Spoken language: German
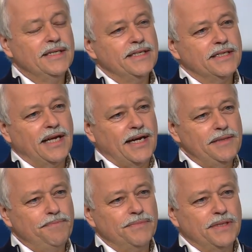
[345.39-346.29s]
In den
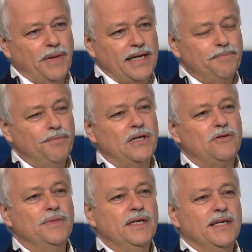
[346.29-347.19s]
Alpen, im
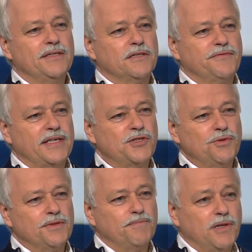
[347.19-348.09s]
Alpenraum ist es fast
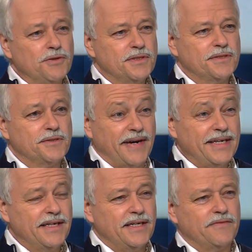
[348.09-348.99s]
schon plus
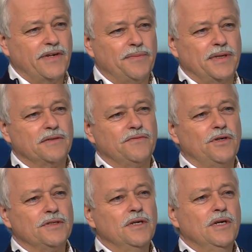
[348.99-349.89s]
2 Grad wärmer
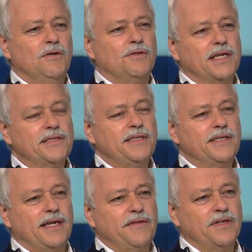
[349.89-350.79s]
geworden. Und das
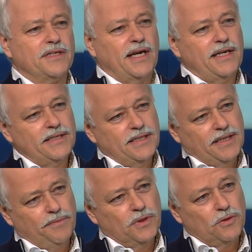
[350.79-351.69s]
liegt einfach daran,
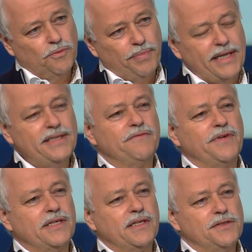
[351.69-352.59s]
in dem globalen
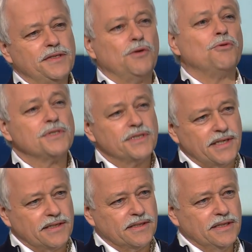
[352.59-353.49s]
Wert, da sind die
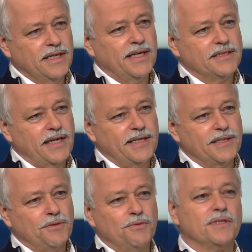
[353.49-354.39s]
Ozeane
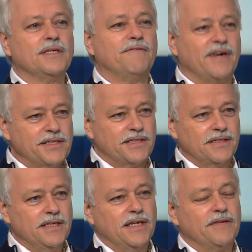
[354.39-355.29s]
enthalten. Und
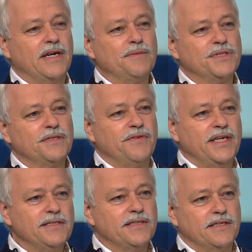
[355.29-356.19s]
Wasser erwärmt sich
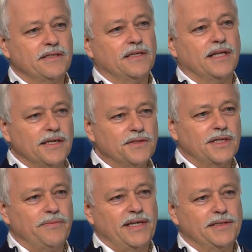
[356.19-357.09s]
wesentlich
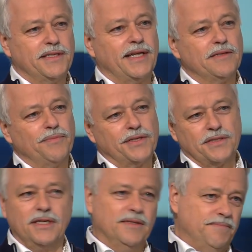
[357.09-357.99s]
langsamer als die Landmasse.